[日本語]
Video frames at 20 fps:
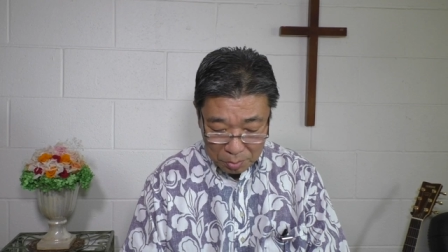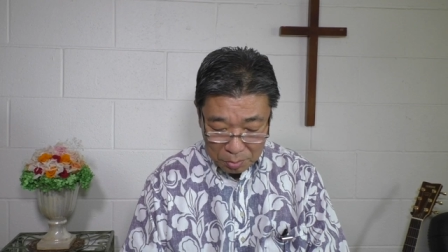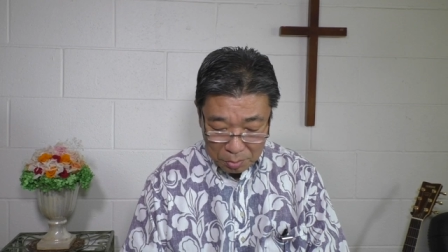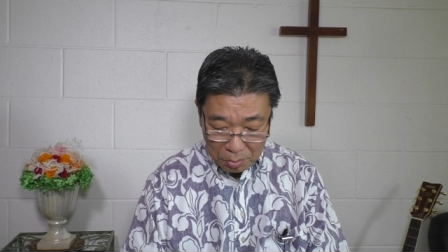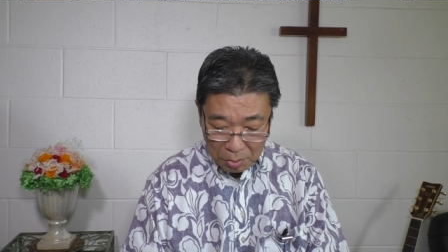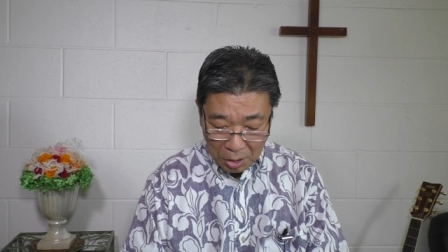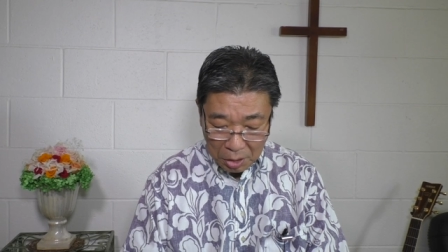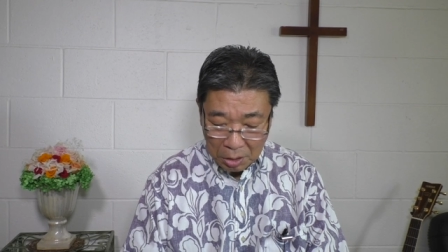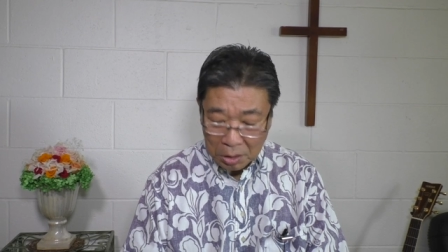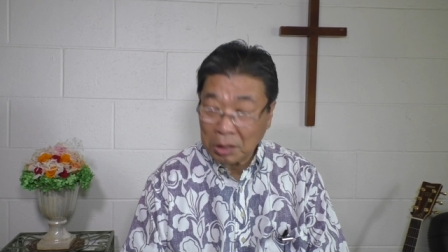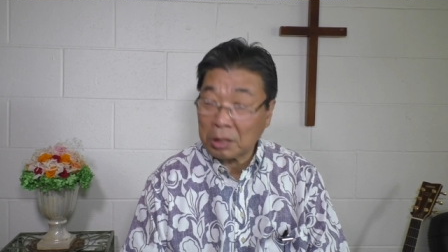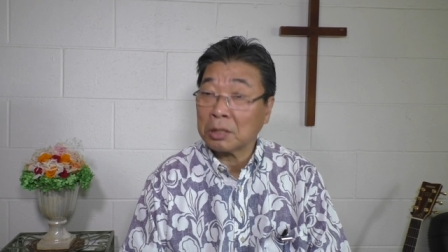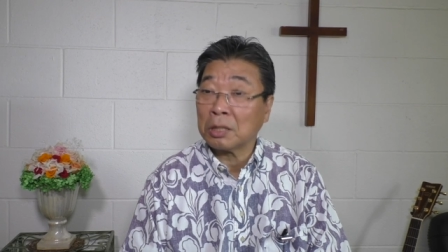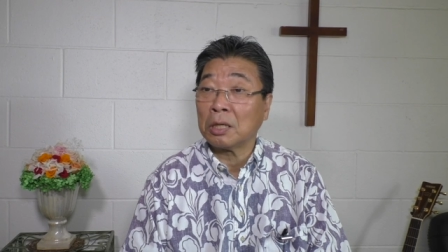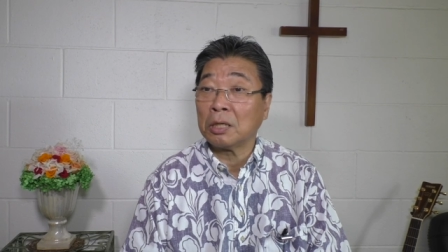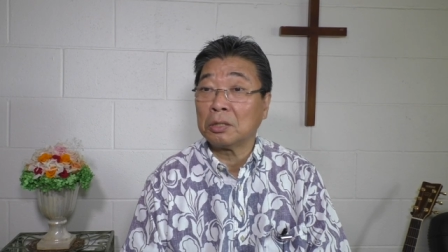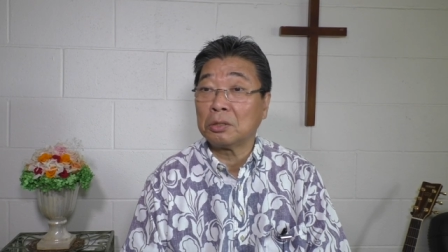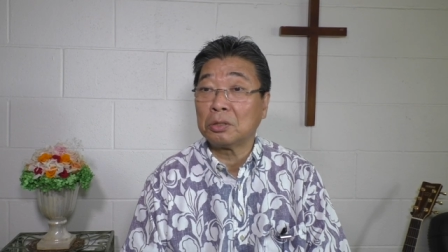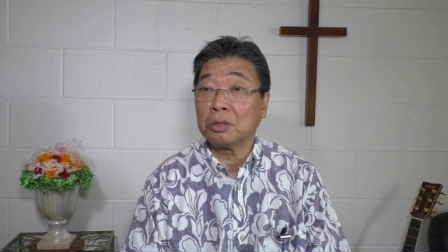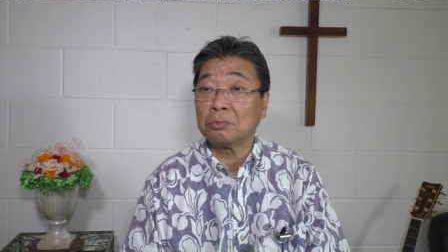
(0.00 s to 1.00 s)
わから
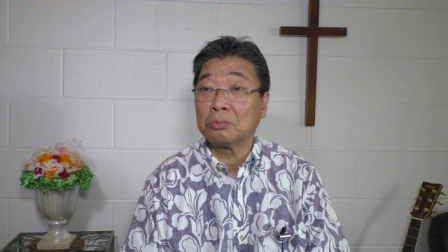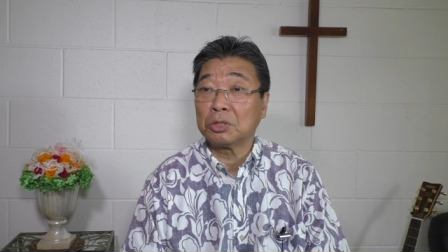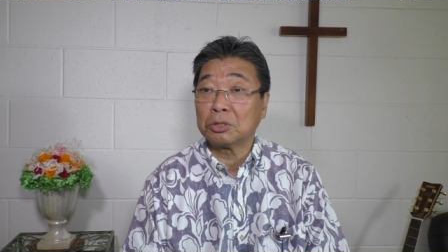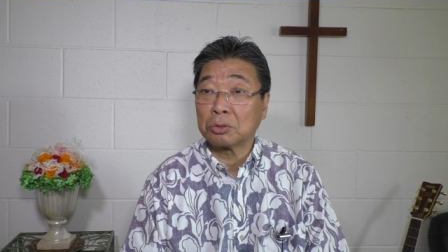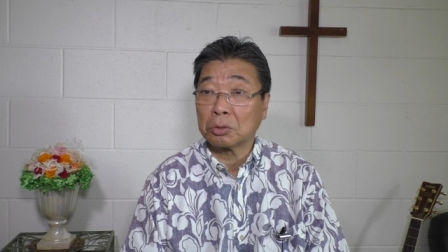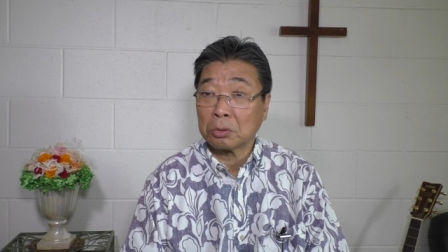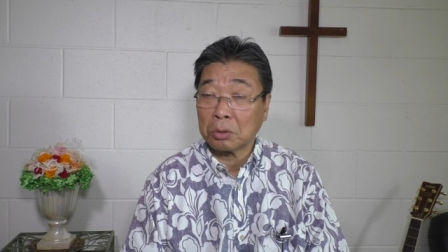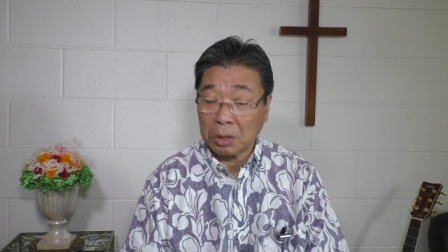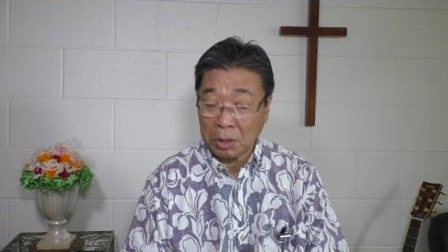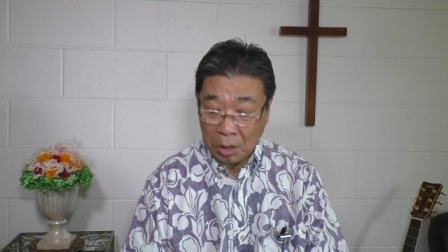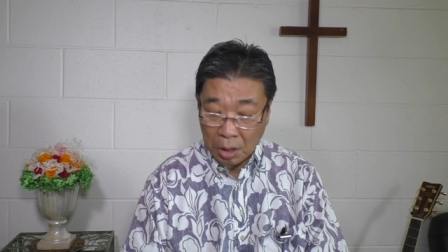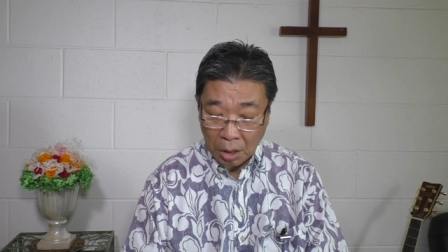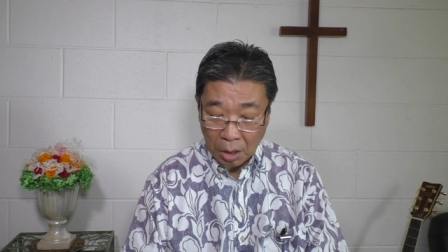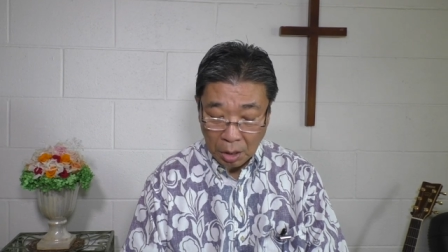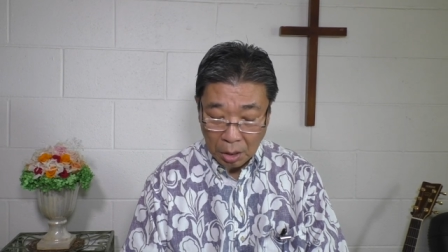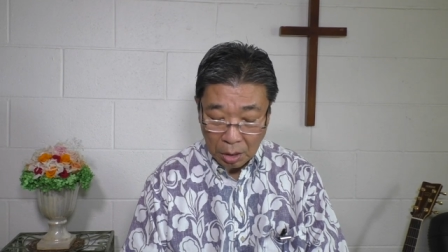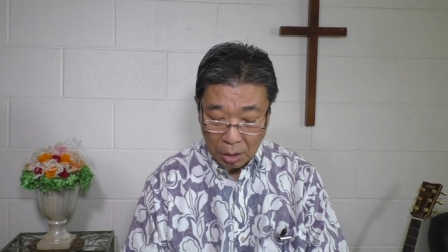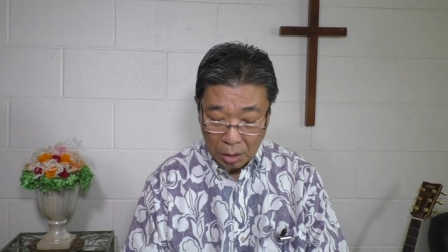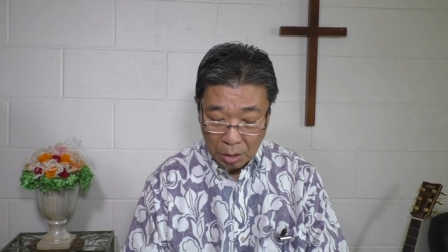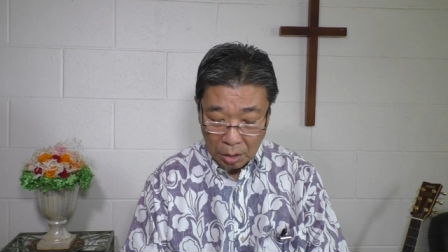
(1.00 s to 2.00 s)
ないというんでしょうか
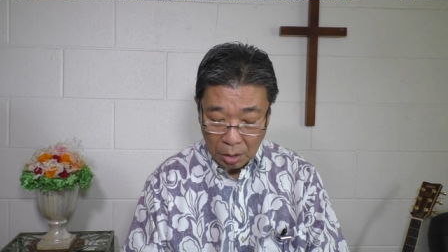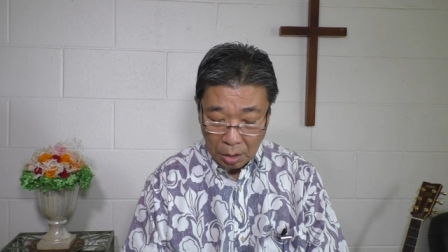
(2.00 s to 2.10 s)
ね。